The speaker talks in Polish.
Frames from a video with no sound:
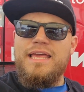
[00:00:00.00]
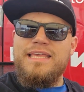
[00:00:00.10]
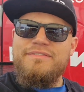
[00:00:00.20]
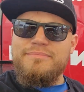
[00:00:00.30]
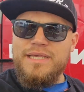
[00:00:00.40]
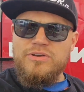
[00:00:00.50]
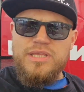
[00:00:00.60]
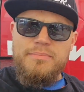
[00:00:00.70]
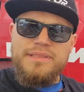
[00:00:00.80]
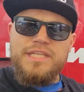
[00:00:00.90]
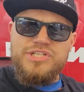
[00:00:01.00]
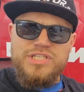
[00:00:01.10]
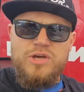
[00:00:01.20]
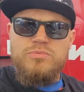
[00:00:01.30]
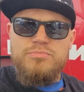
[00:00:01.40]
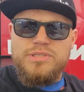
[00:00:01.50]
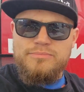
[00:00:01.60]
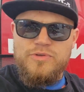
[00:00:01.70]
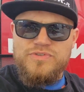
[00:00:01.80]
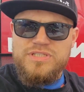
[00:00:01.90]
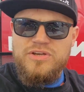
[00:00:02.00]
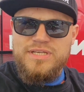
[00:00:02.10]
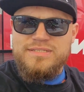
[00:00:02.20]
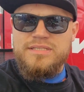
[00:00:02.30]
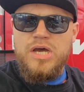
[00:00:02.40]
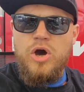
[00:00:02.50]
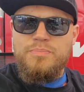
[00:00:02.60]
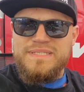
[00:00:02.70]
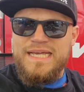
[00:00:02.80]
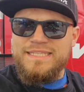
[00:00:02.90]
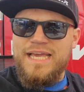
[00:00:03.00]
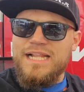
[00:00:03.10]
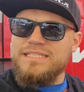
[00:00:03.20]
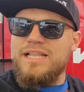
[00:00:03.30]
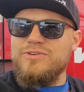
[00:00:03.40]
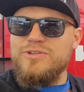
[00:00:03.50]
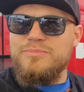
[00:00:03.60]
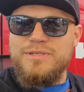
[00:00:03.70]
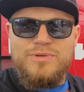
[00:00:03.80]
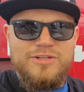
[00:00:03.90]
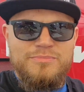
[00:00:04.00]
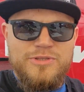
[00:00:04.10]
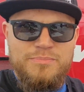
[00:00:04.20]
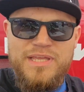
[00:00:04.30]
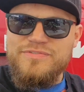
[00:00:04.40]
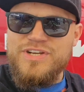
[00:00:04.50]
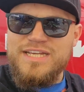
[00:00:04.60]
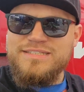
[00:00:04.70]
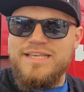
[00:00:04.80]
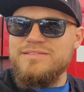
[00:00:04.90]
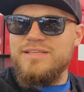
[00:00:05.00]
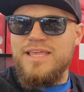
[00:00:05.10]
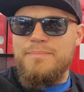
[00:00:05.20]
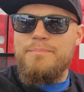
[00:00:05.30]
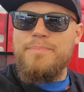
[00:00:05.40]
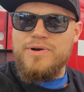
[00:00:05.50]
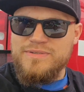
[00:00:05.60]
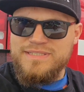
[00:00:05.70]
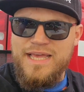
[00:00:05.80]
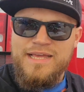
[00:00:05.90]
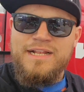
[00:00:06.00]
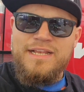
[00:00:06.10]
Ja Wam tego nie będę czytał, bo tam to wszystko jest opisane, ale dla osoby, która robi to pierwszy raz, nie jest takie proste.